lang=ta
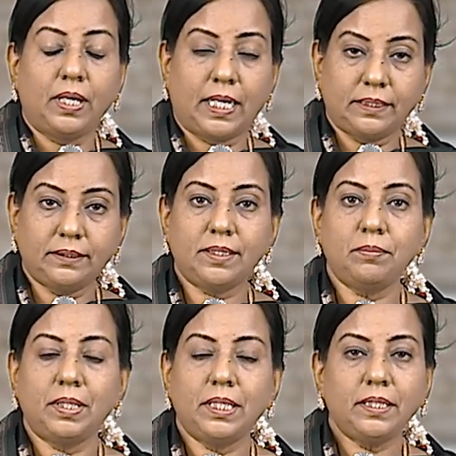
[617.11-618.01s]
கர்த்தர்
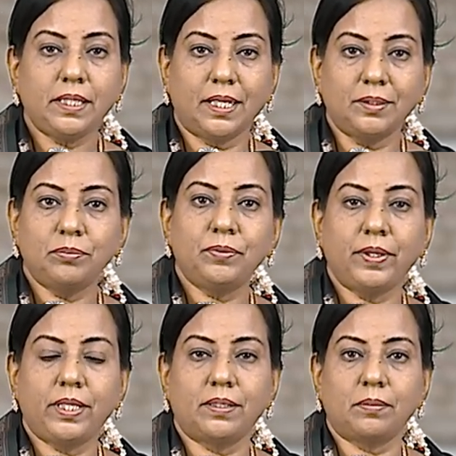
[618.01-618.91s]
மேலே நீ அன்பு
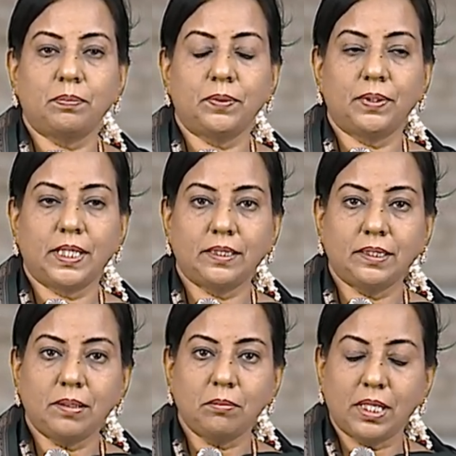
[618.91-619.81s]
வைக்கிறப்போ
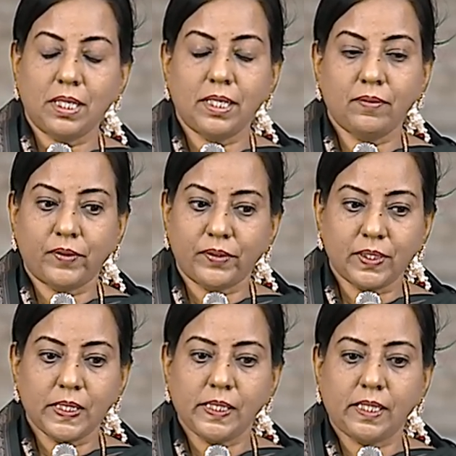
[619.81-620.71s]
கர்த்தர் மேலே
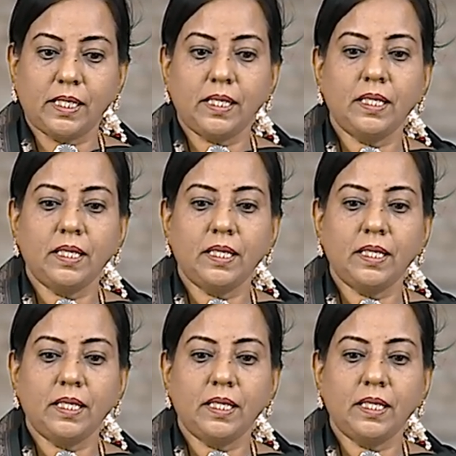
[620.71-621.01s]
வந்து நீ